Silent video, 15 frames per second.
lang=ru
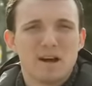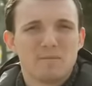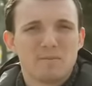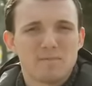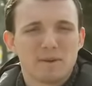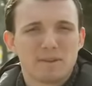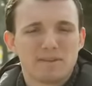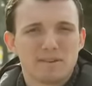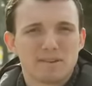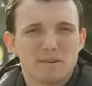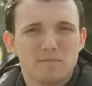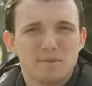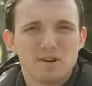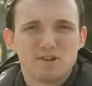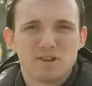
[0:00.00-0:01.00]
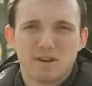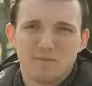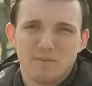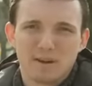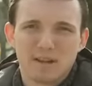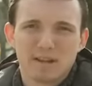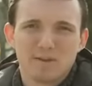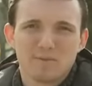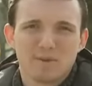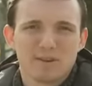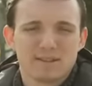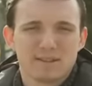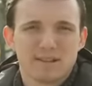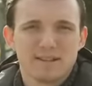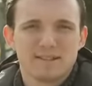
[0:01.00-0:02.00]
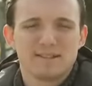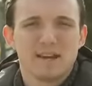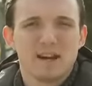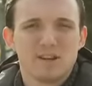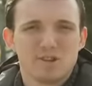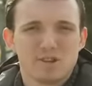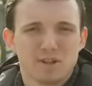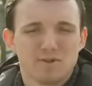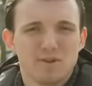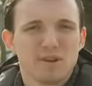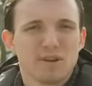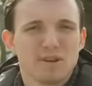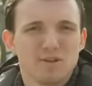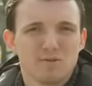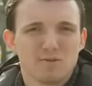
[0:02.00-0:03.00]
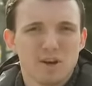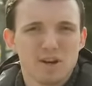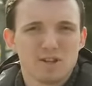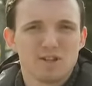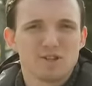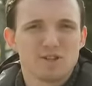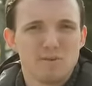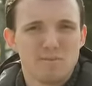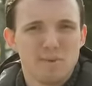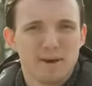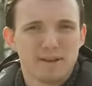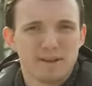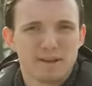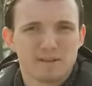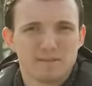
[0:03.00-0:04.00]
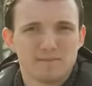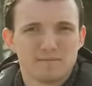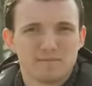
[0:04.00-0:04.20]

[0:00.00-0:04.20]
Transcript: Победа в этом матче могла немного скрасить очередной неудачный чемпионат.